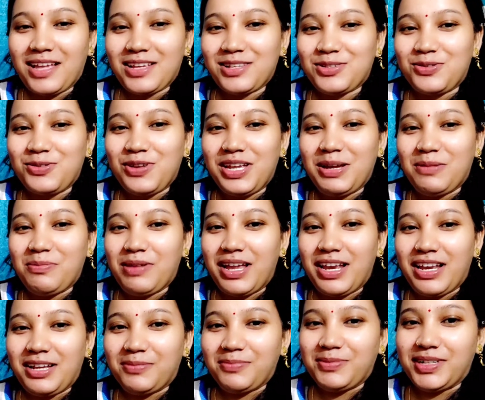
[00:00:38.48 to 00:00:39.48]
सोने की
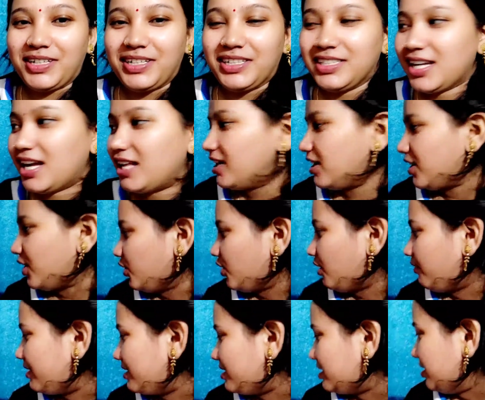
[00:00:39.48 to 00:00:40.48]
प्लानिंग में क्या देख रहे हो
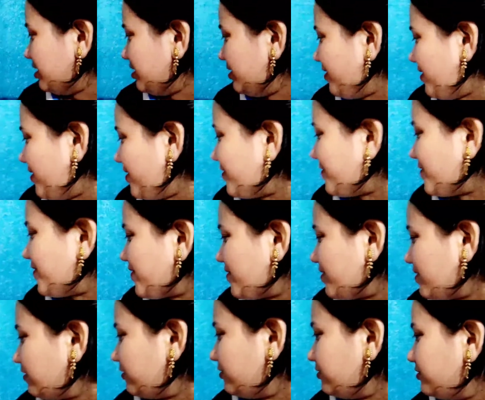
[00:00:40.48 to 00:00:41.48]
आप ऐसे मूवी
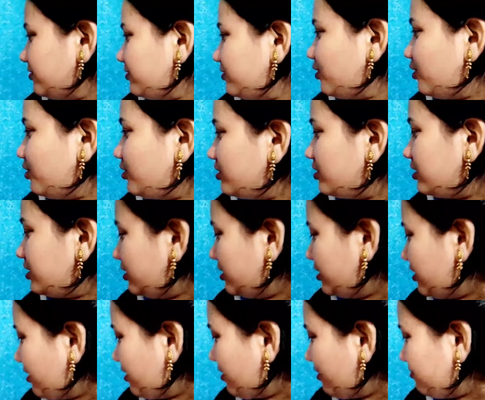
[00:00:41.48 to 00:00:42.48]
देख रहा हूँ कौन सी
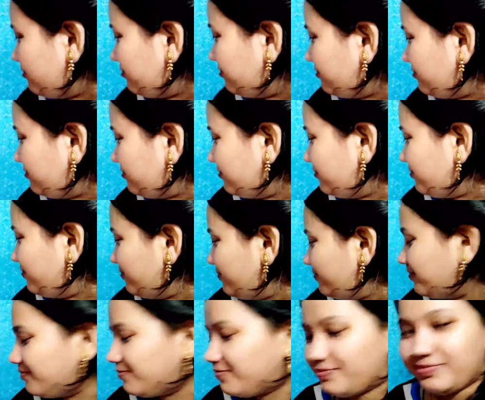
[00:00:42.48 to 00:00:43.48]
जंगल क्रूज
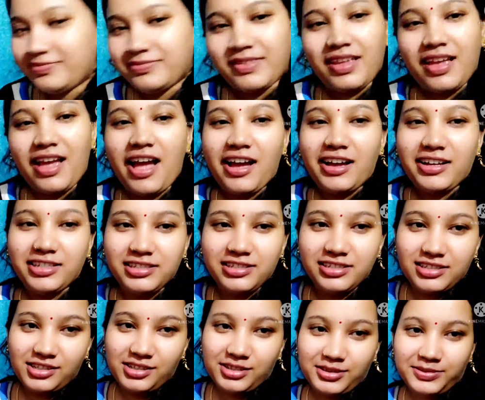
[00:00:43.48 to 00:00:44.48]

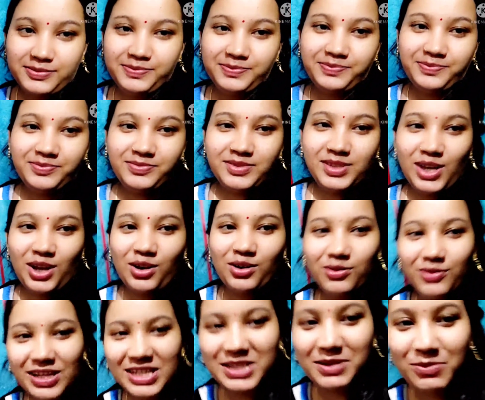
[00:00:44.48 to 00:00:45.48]
अच्छा चलो
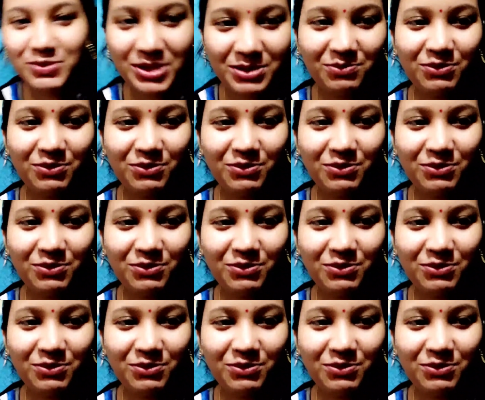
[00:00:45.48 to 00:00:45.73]
वैसे मुझे